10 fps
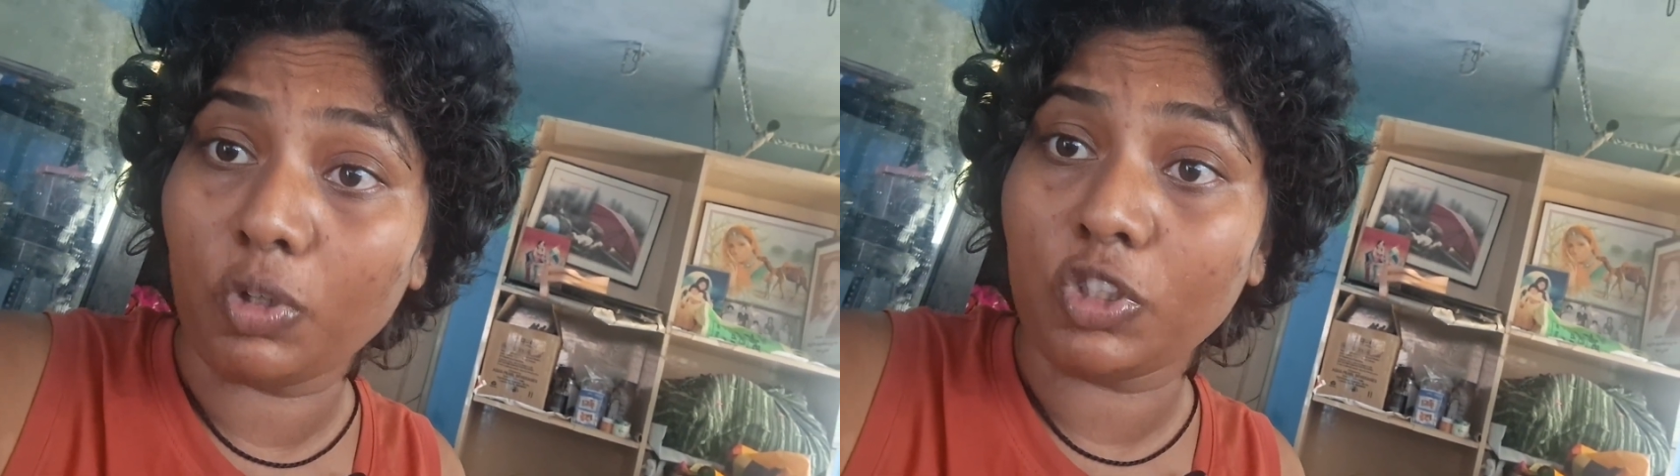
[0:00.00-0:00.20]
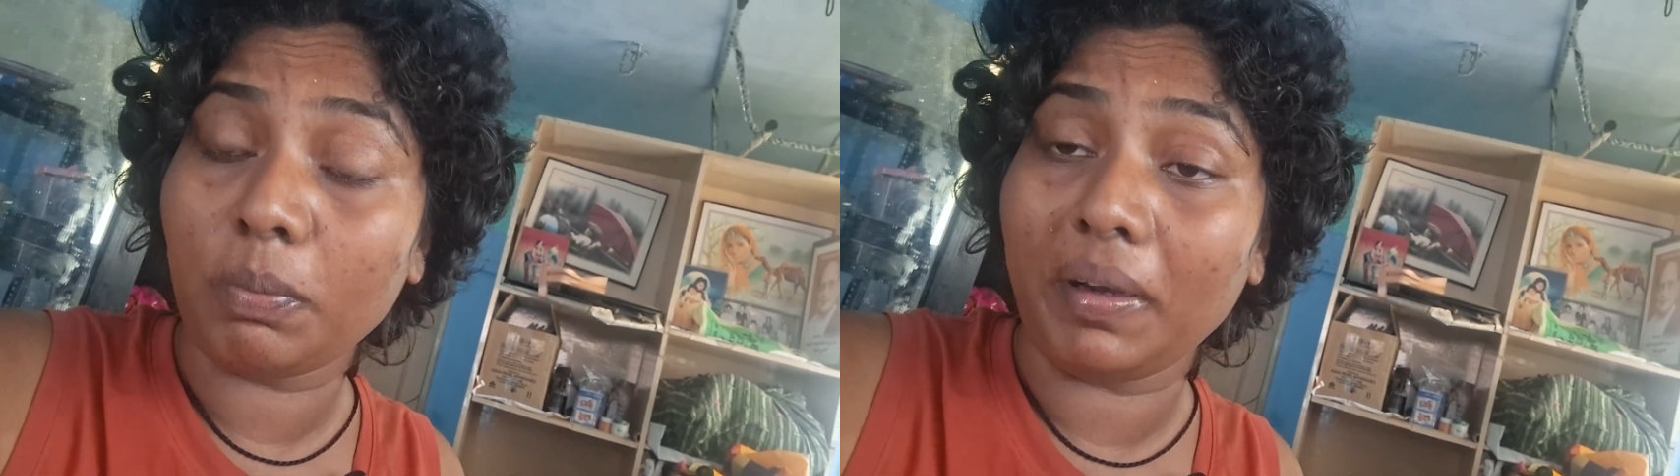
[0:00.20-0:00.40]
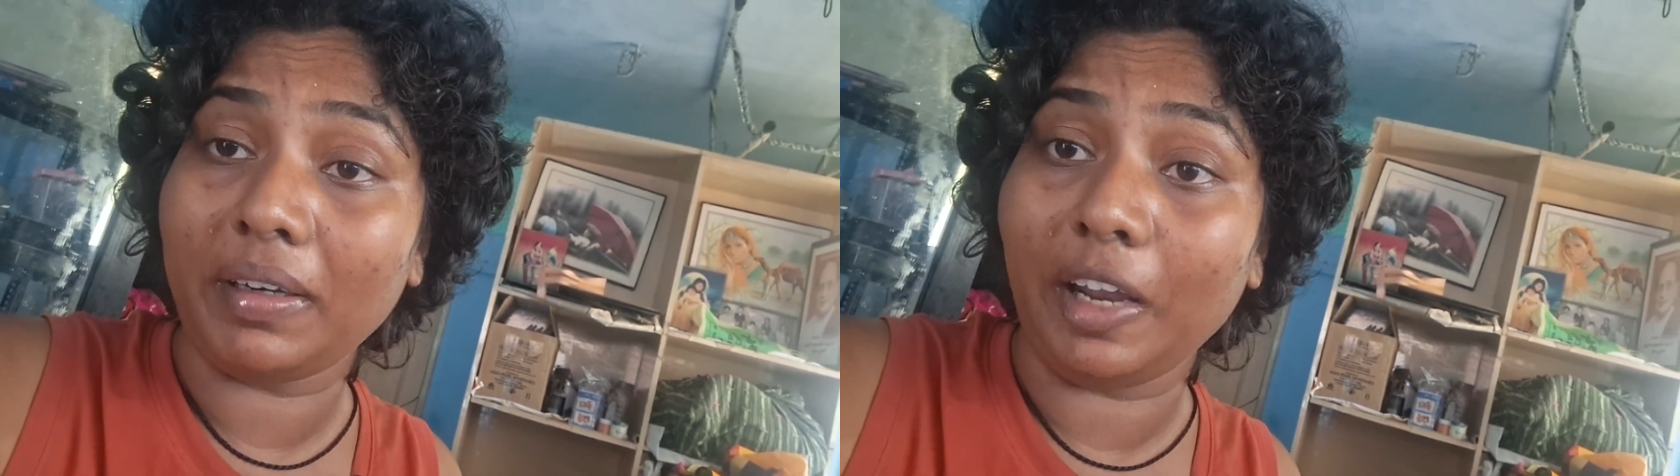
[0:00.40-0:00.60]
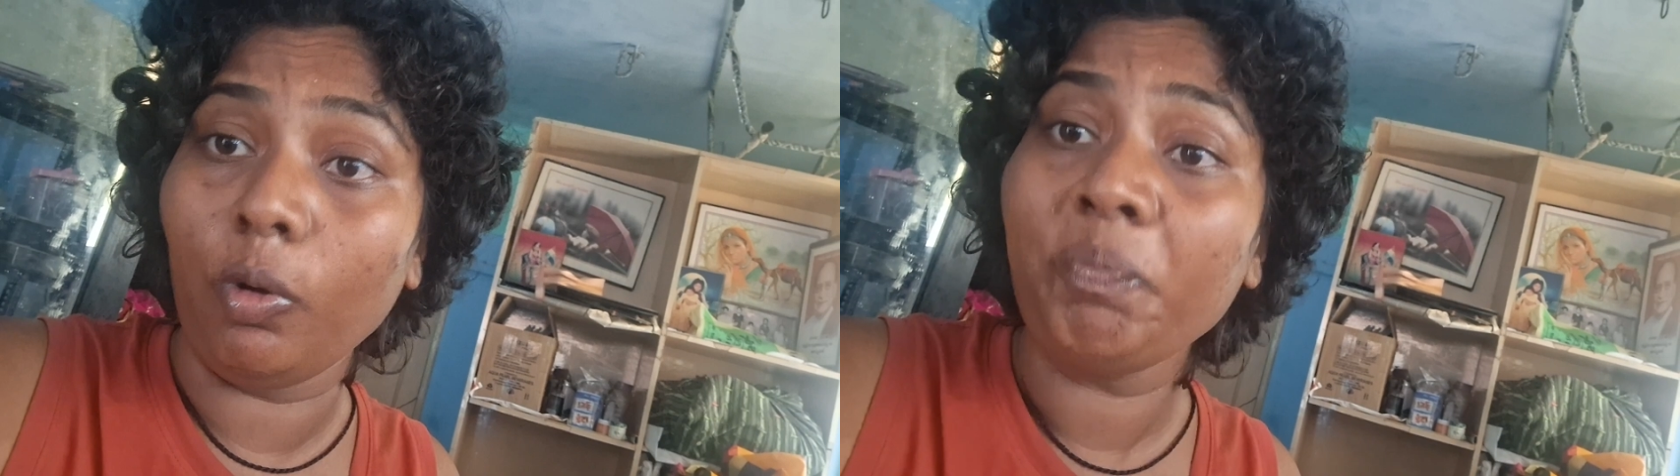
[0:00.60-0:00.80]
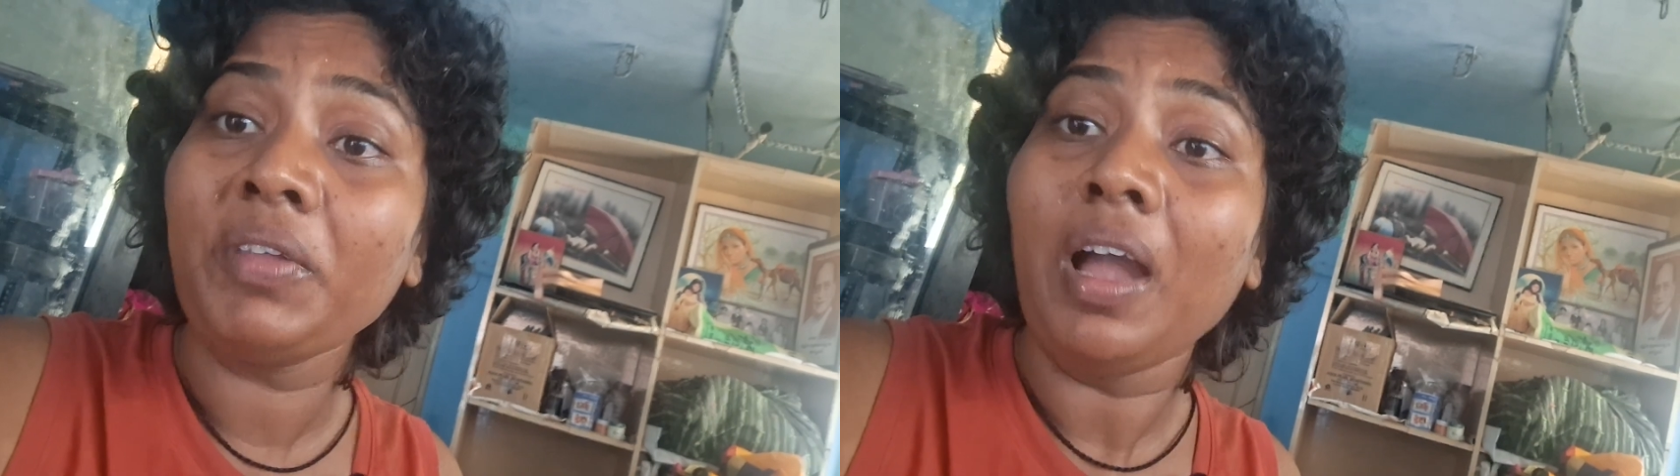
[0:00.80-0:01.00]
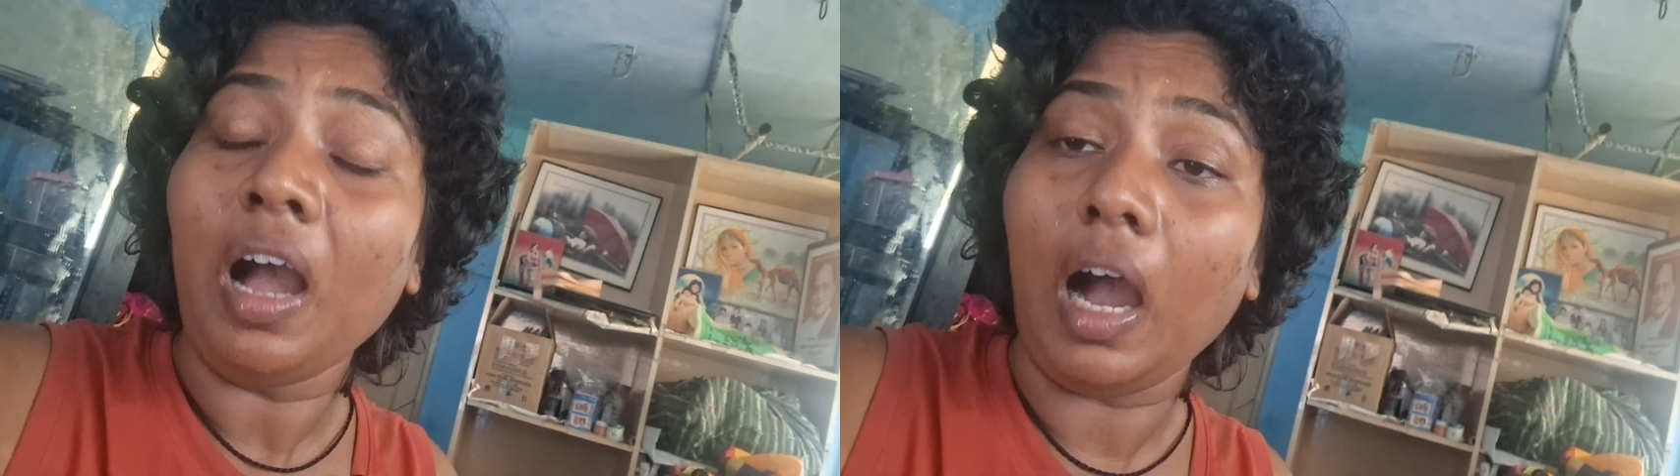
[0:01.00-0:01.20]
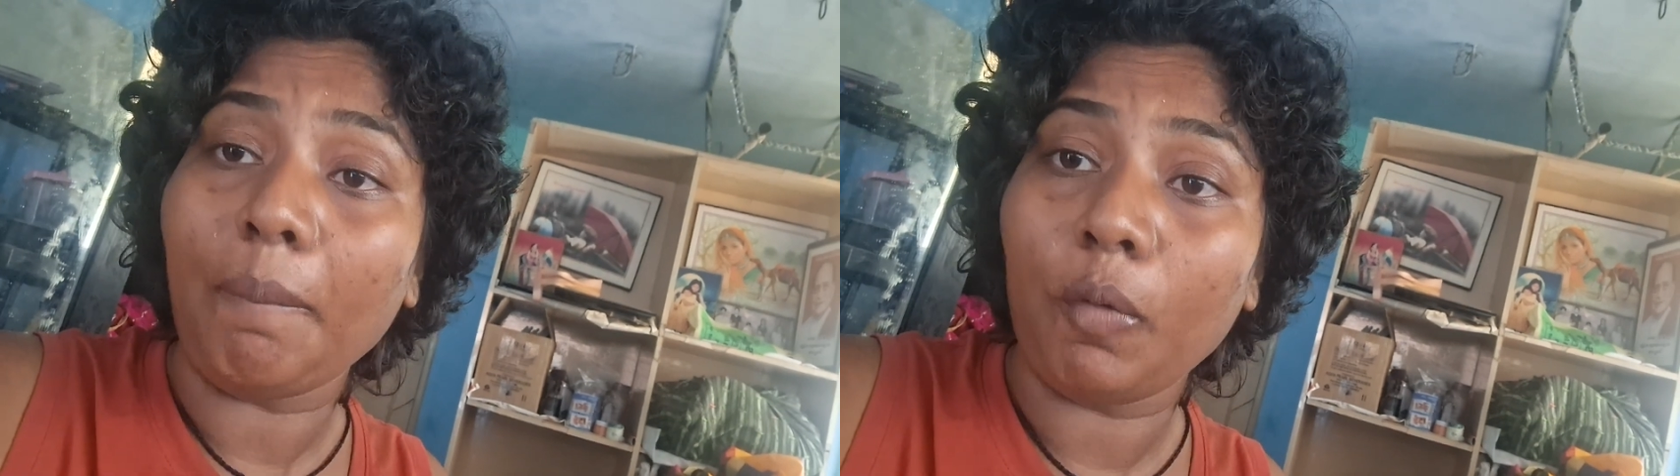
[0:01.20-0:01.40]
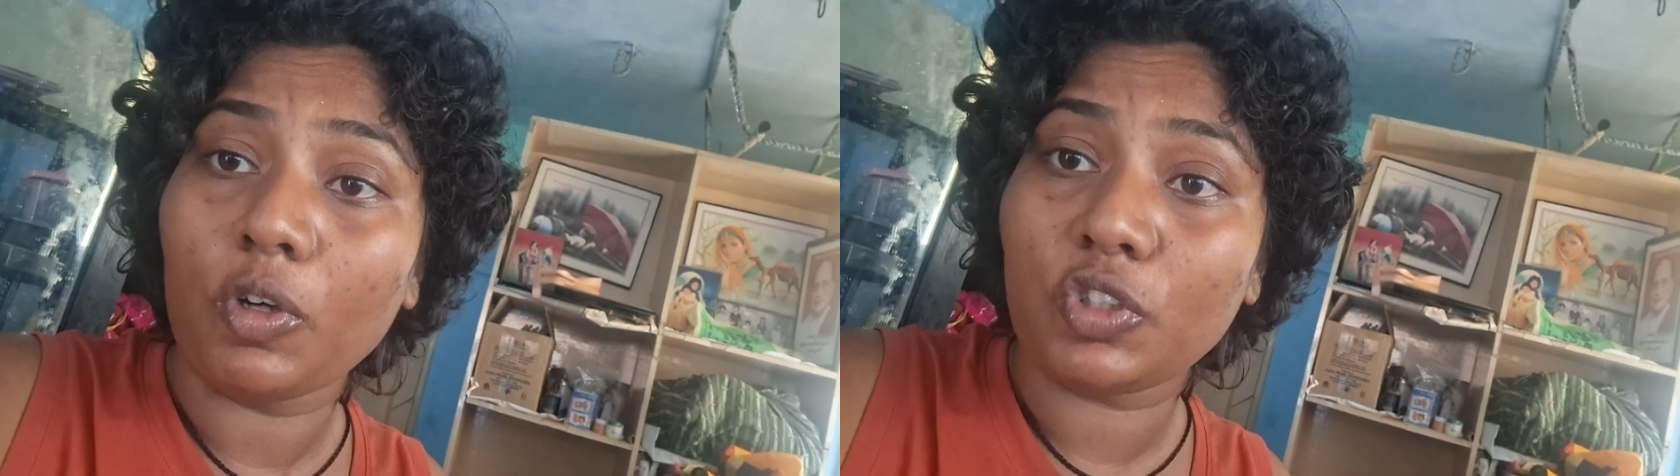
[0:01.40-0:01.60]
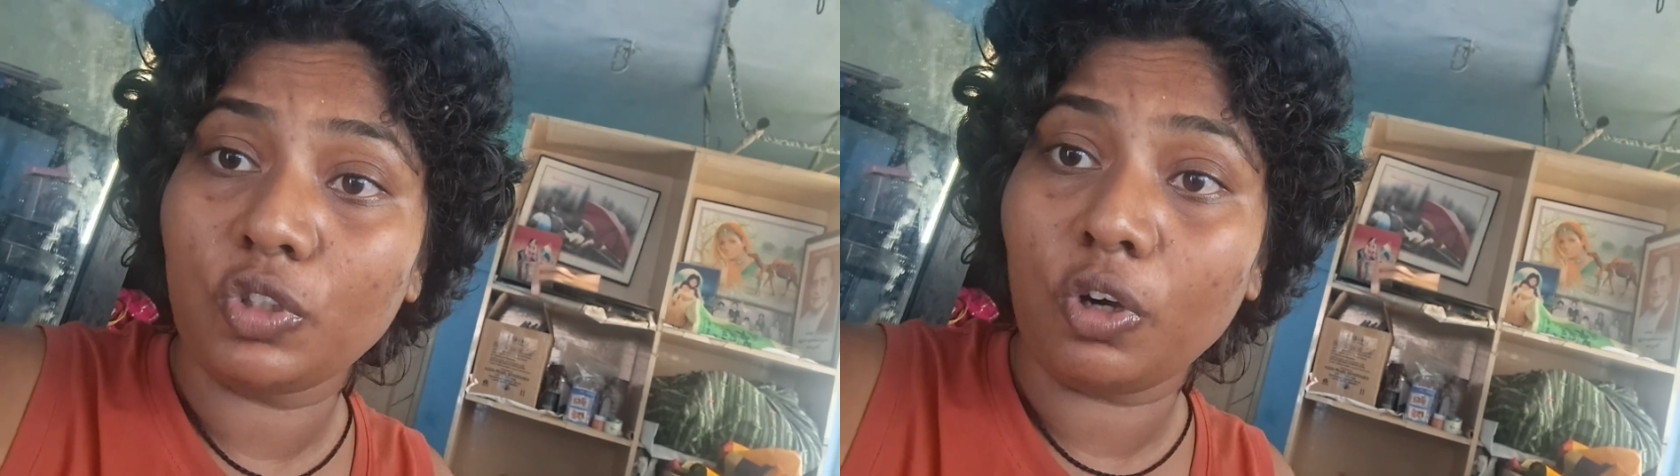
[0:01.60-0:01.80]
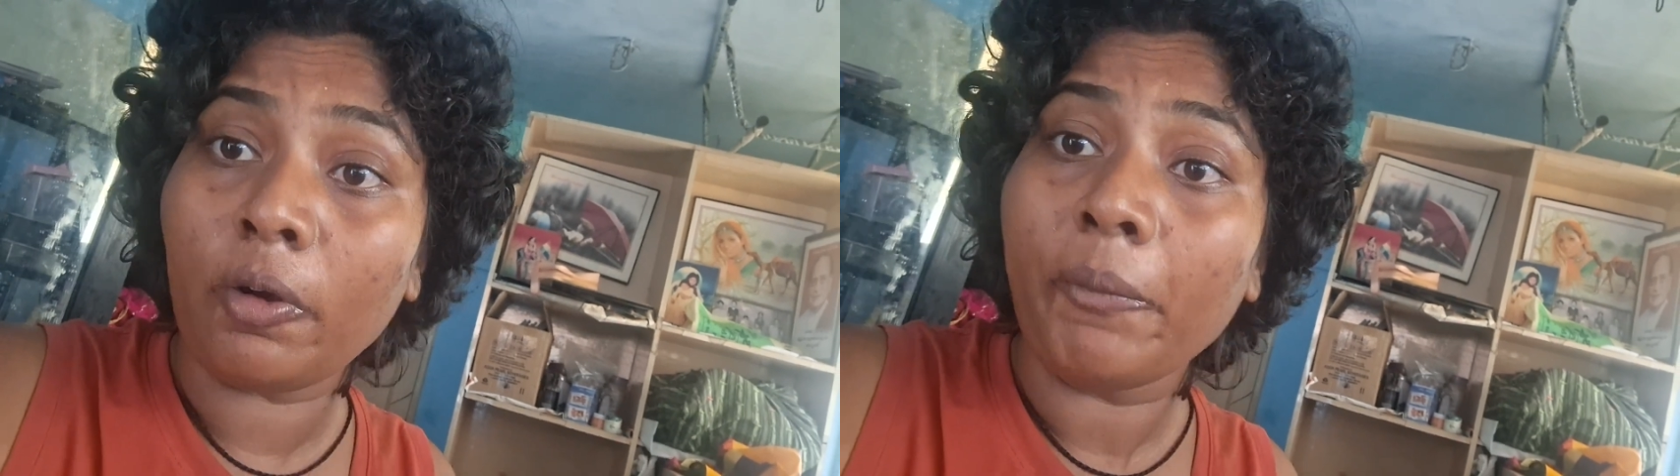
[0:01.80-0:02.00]
పోస్ట్ పెట్టాను ఆ
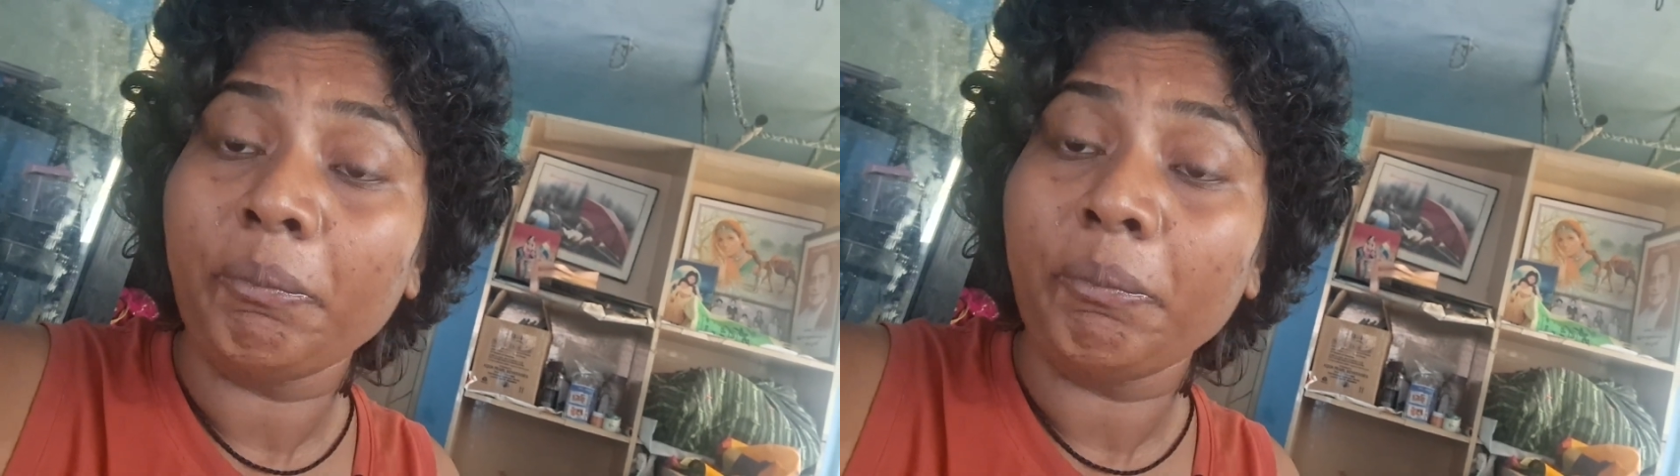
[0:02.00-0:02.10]
పోస్ట్లో